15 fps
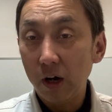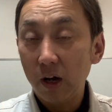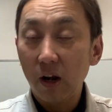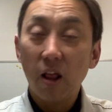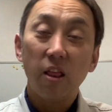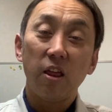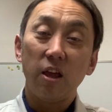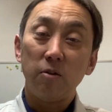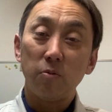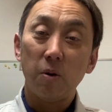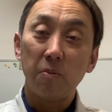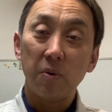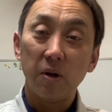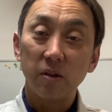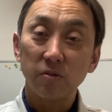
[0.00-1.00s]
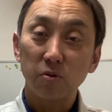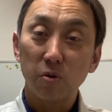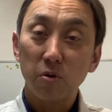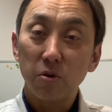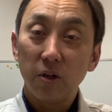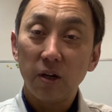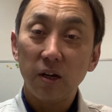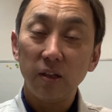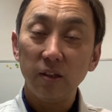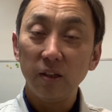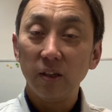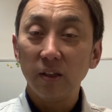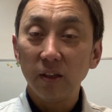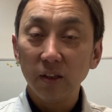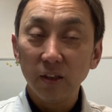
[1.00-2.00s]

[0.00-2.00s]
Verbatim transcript: からないまま、その中で